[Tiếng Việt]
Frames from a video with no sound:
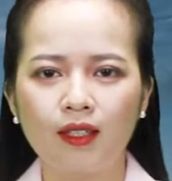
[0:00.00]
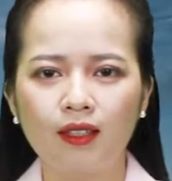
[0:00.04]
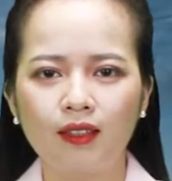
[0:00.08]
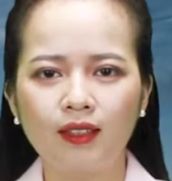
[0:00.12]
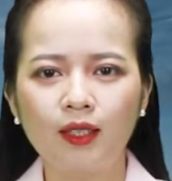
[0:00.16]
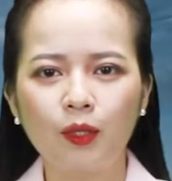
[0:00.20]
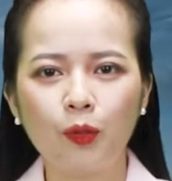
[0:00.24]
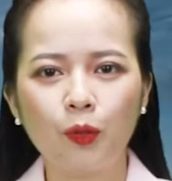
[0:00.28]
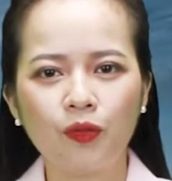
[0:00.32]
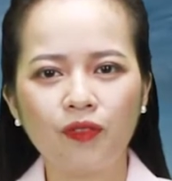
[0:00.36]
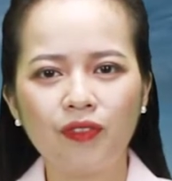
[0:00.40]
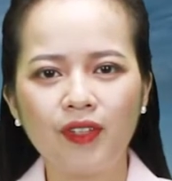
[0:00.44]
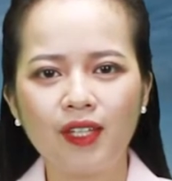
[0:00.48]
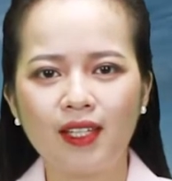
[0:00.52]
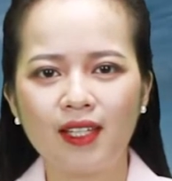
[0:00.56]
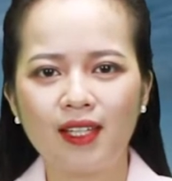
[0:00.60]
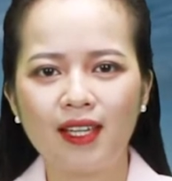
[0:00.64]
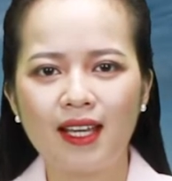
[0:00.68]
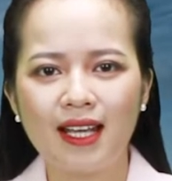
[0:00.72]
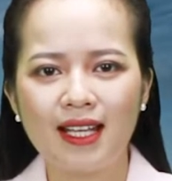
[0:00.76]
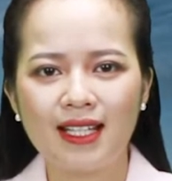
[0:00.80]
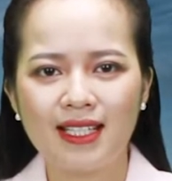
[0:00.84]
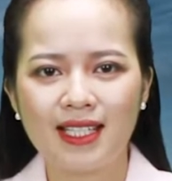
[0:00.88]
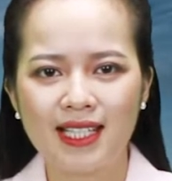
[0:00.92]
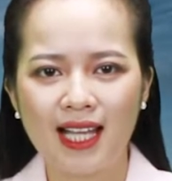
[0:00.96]
Thưa quý vị,
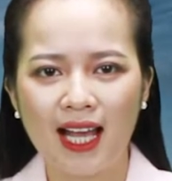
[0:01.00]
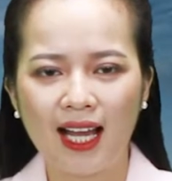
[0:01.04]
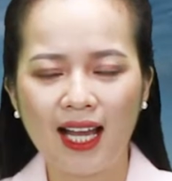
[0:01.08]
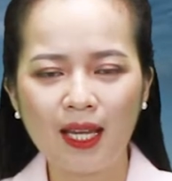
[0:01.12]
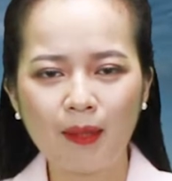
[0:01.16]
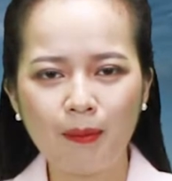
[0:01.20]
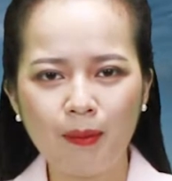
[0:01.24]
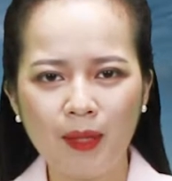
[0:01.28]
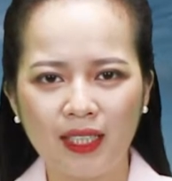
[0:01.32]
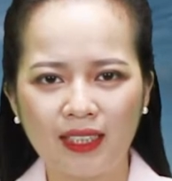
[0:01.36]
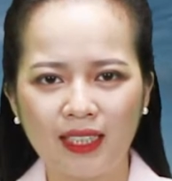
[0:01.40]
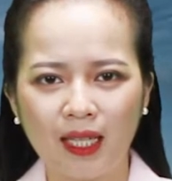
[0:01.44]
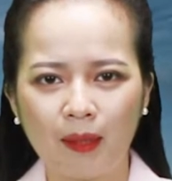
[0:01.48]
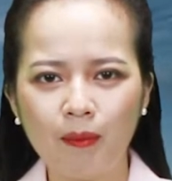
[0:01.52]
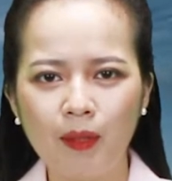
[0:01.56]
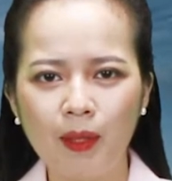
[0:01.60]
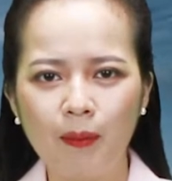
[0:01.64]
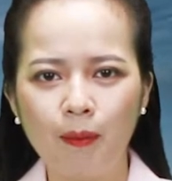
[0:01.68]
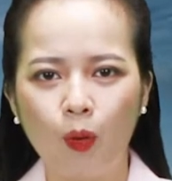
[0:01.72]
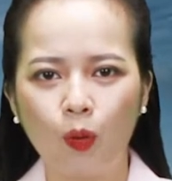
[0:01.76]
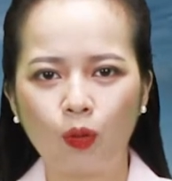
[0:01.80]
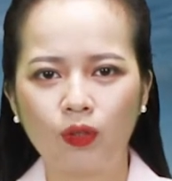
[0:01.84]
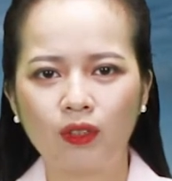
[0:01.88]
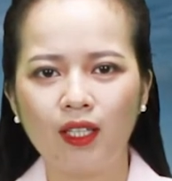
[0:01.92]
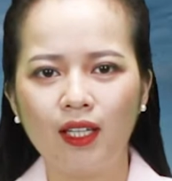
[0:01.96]
sáng ngày 10 tháng
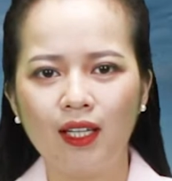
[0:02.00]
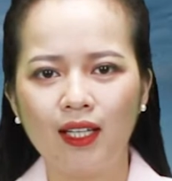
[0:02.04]
11,